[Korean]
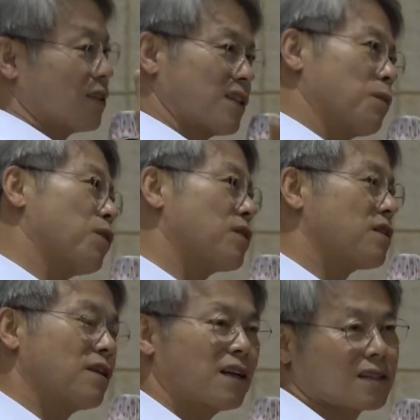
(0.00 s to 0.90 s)
어떻게 볼지
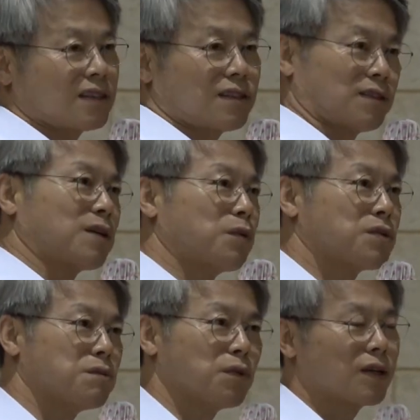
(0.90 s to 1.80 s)
철학자들이 어떻게
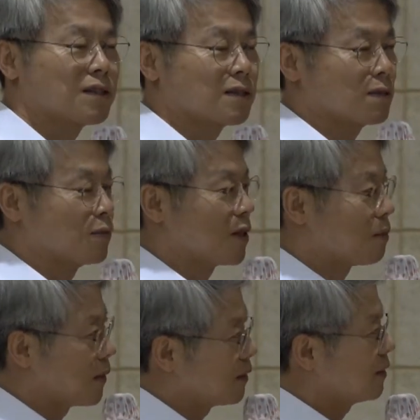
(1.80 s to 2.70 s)
볼지
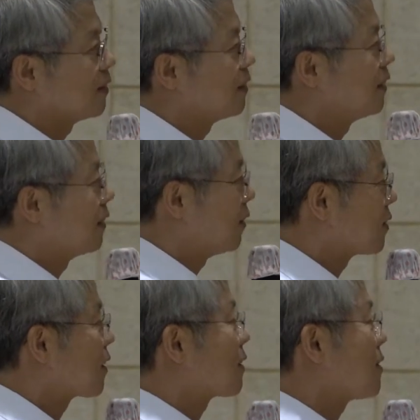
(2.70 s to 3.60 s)
모르겠습니다만은
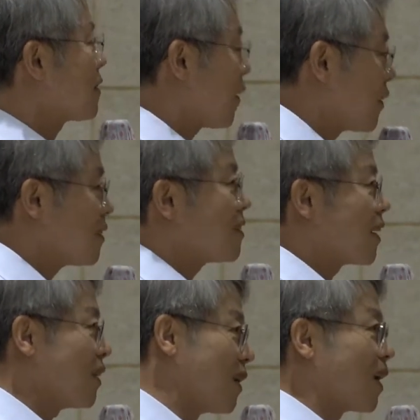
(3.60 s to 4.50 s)
어쨌든
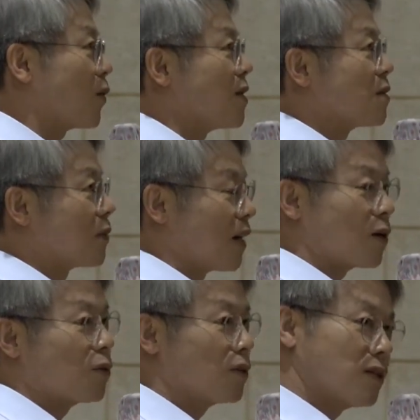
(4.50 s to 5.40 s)
사회현상에 되게 관심을
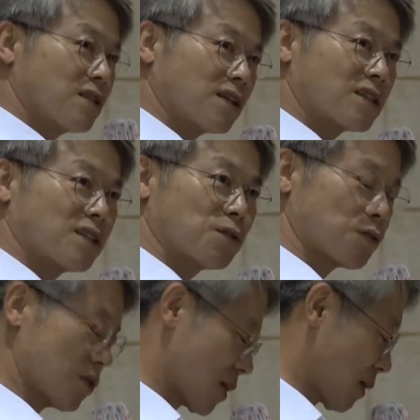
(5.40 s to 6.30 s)
갖고 있는
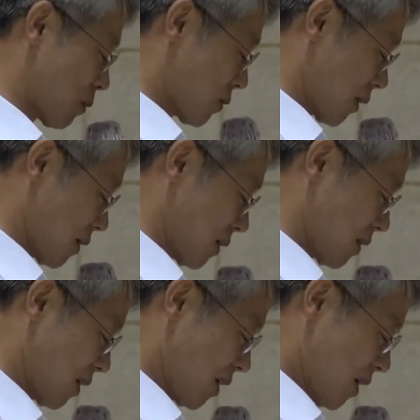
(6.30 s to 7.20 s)
정치인으로서 제가 볼
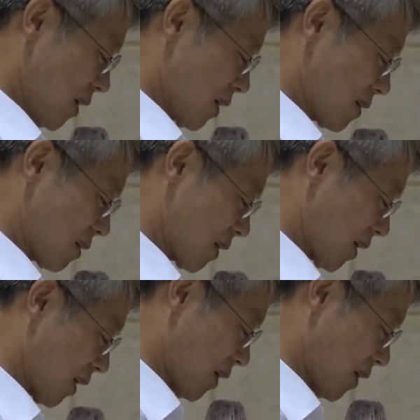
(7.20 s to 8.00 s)
때는 그렇게